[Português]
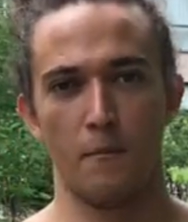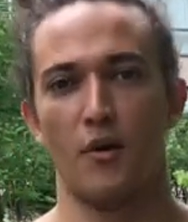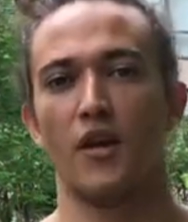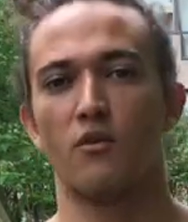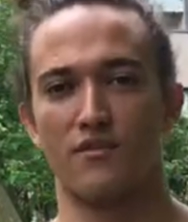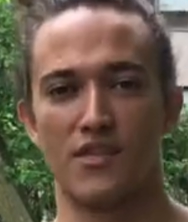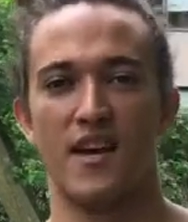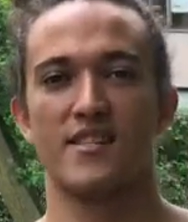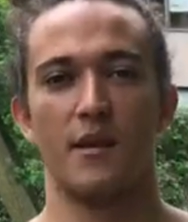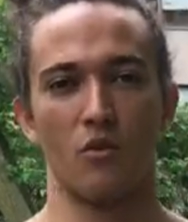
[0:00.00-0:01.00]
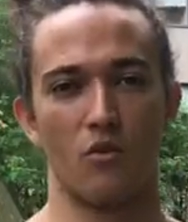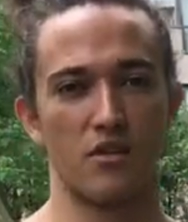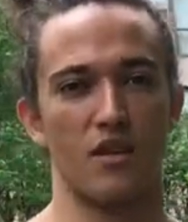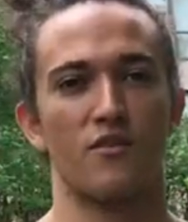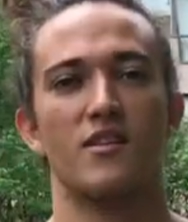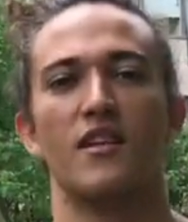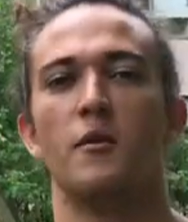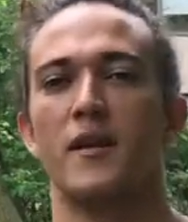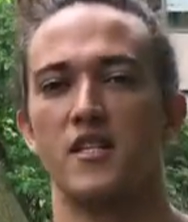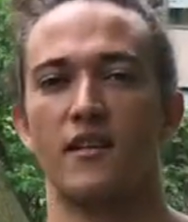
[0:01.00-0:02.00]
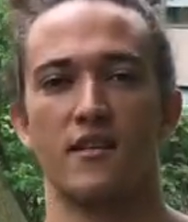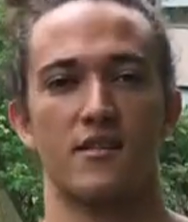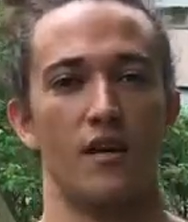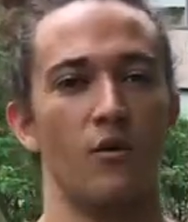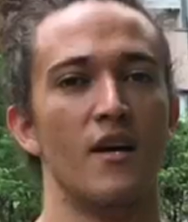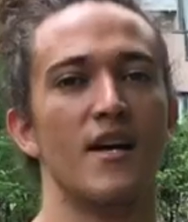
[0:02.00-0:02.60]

Porém, quando você recebe um conselho, você tem que prestar atenção